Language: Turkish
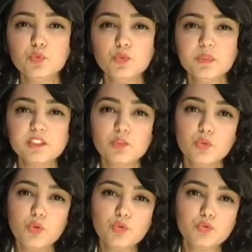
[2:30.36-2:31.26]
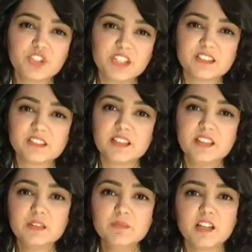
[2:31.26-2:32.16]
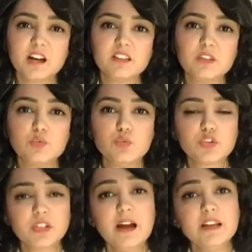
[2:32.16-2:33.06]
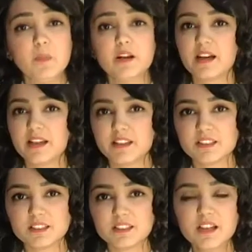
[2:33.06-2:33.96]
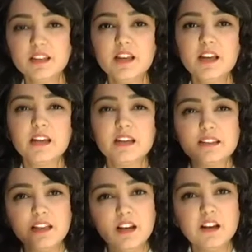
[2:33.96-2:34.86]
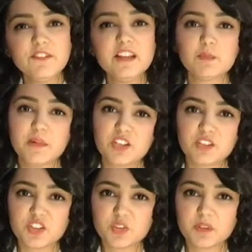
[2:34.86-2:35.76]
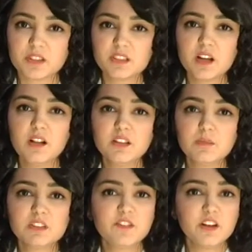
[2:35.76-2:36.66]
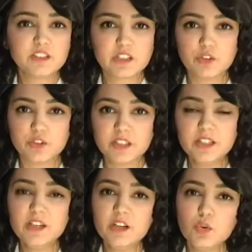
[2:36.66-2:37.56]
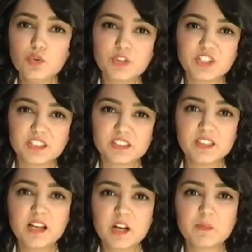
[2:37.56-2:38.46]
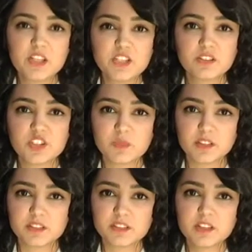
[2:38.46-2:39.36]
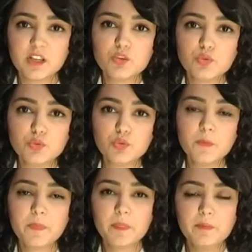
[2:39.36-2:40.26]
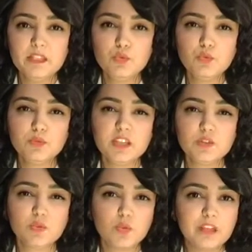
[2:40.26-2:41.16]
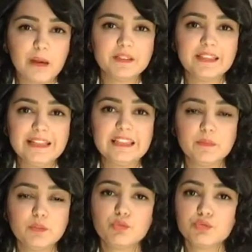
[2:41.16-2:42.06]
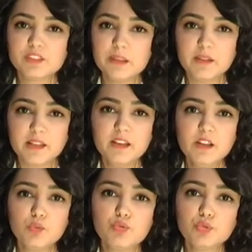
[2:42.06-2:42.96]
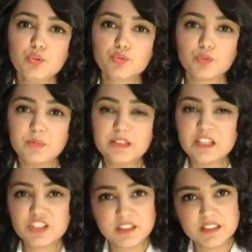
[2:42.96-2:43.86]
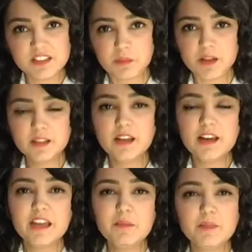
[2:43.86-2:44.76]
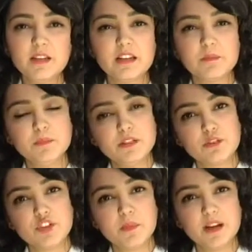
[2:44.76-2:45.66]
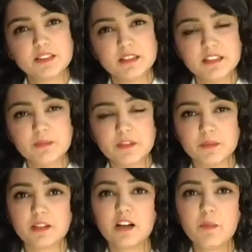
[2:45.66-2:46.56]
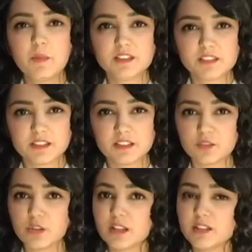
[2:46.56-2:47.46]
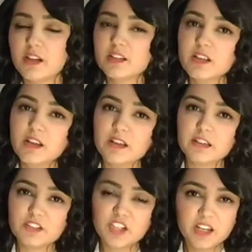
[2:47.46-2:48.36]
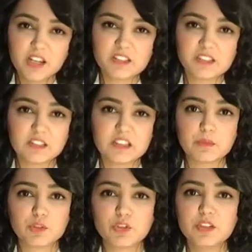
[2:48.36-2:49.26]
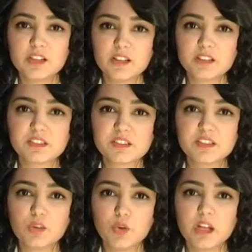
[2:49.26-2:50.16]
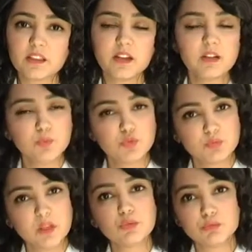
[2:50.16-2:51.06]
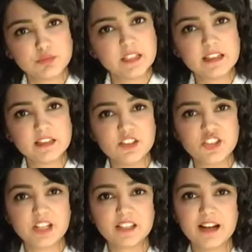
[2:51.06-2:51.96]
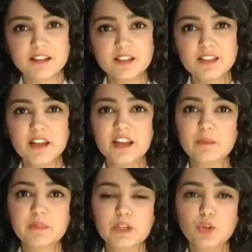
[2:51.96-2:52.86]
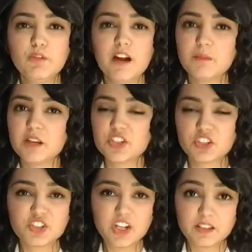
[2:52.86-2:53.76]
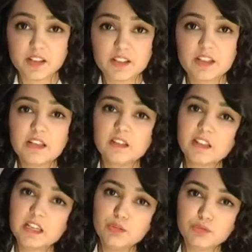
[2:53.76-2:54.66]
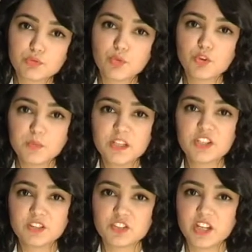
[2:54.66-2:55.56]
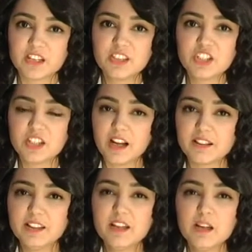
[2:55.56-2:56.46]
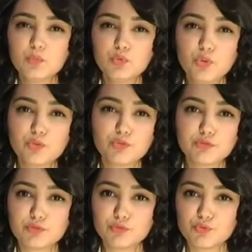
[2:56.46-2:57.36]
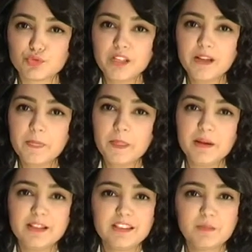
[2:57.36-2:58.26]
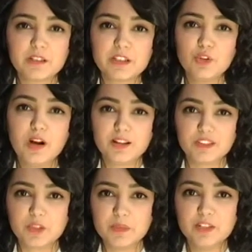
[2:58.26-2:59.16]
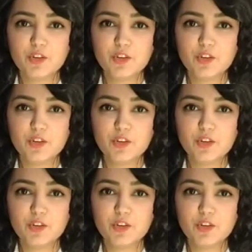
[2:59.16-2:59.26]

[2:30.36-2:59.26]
Bunu biz o gün içerisinde yarım saatlik yürüyüşler yaparak en azından e, telafi etmeye çalışmalıyız. Aldığımız fazla kaloriyi o gün içerisinde yakmaya çalışmalıyız. Çünkü bir günde çok önemli değil gibi görünse bile 3-4 gün birleştiği zaman hem e, biraz önce bahsettiğim gibi kalp hastalığı olanlar, e, şeker hastalığı gibi kronik rahatsızlığı olanlar bu durumdan olumsuz etkileneceklerdir. Hem de kilo vermeye çalışanlar ya da kilosunu korumaya çalışan kişilerde bu 4 günün sonucunda belirgin bir kilo artışı bile